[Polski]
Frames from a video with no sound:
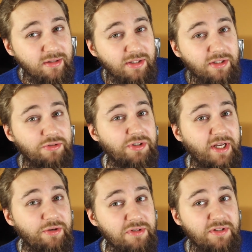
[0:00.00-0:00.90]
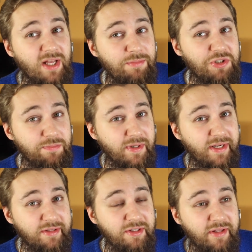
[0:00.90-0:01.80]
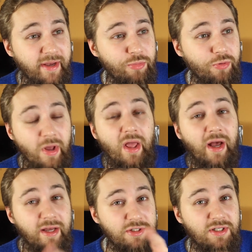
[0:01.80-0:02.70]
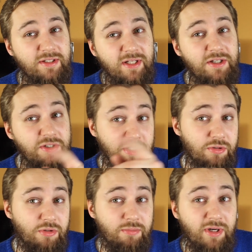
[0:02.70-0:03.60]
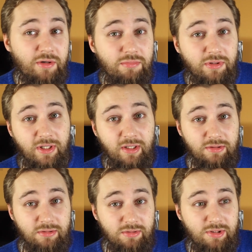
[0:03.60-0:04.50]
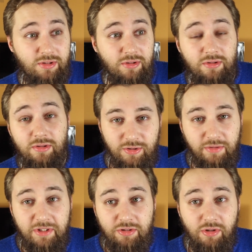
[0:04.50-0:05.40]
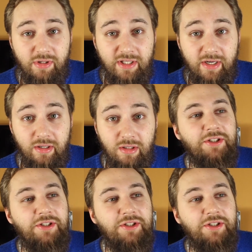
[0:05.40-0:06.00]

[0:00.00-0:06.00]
dlatego że ja go nie znałem jeszcze parę dni temu, a jeżeli znaliście, to dobra robota czy coś. Co chcesz, order?